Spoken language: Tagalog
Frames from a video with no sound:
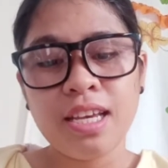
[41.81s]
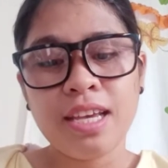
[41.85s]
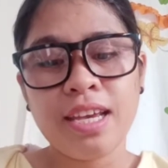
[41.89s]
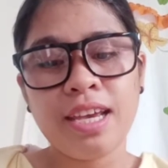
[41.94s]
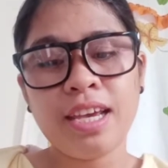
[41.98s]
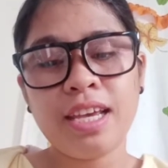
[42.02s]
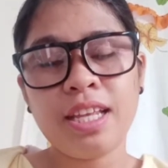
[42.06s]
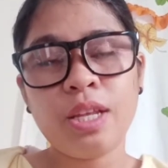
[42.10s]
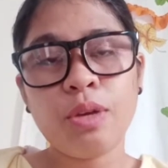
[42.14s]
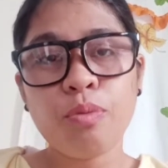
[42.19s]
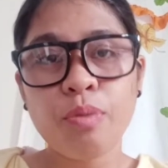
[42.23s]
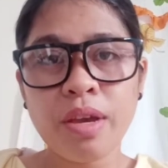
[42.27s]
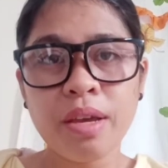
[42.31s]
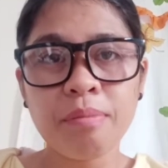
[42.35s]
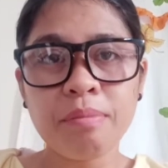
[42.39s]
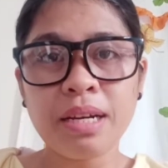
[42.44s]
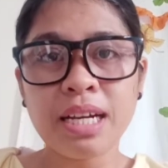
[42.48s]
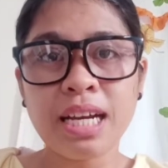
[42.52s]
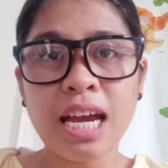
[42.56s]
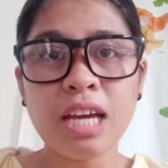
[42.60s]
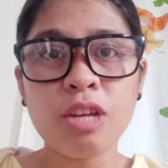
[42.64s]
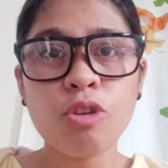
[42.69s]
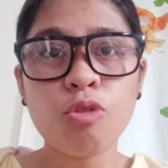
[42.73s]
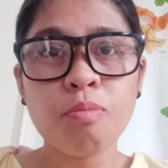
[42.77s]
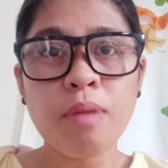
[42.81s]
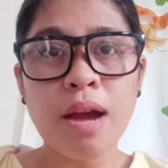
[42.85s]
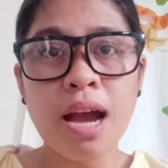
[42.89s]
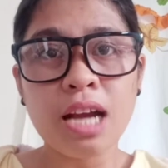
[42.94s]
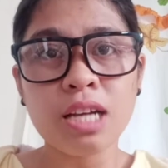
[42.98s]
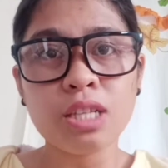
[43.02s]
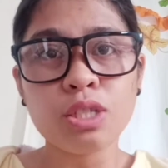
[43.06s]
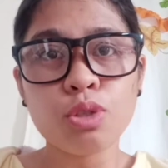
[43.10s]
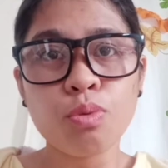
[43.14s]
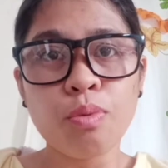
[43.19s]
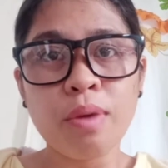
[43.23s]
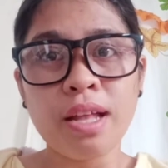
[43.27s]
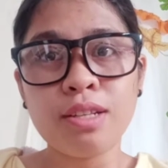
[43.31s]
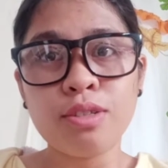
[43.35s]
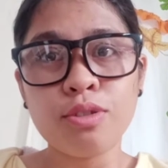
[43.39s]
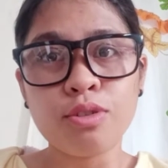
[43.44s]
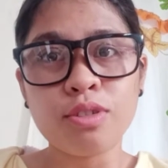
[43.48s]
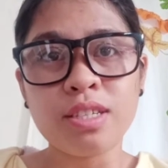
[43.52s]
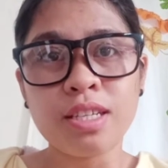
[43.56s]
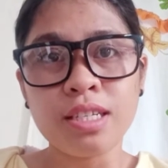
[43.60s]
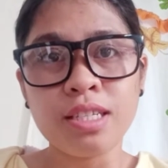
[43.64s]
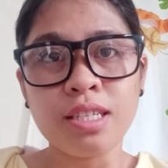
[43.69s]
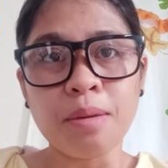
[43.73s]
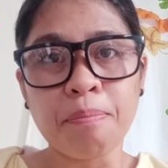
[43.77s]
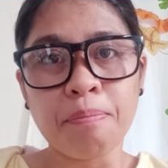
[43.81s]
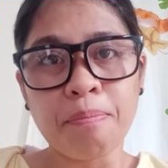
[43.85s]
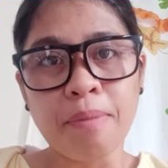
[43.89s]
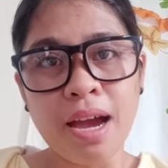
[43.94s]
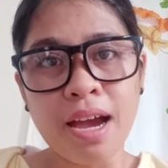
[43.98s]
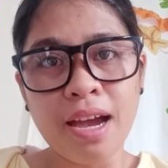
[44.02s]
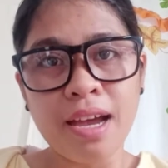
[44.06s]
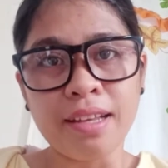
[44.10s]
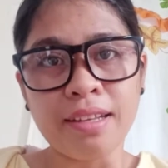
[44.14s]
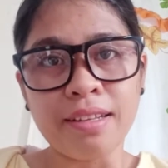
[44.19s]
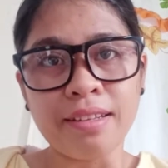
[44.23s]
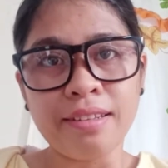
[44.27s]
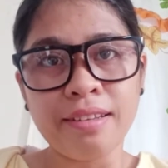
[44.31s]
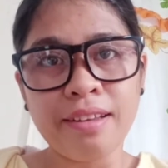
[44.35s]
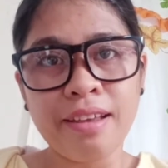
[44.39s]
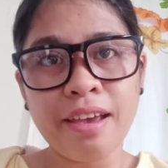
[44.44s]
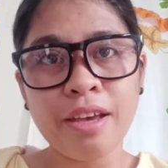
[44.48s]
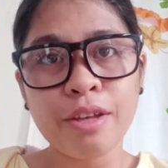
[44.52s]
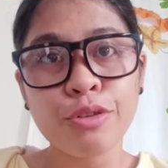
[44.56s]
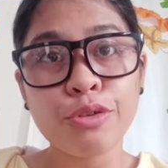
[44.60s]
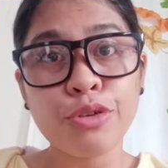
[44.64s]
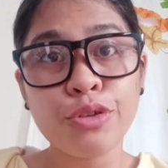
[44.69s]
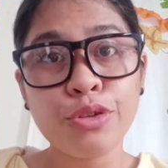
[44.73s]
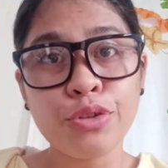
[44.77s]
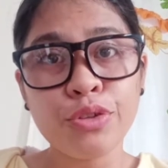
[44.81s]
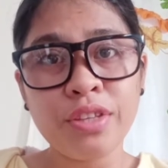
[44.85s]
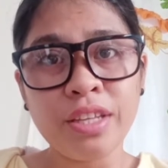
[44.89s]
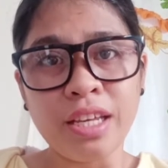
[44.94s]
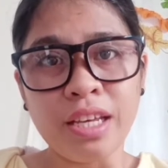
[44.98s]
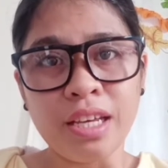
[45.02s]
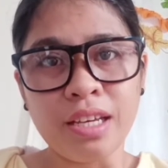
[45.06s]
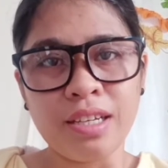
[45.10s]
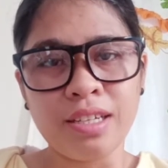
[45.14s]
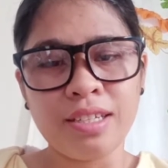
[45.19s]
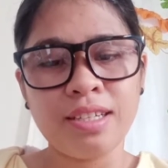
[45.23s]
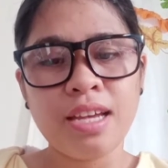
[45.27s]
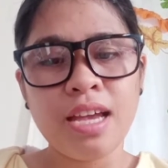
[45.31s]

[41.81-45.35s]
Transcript: Anyway, magkano ba ang sweldo sa Japan? Ito yun eh.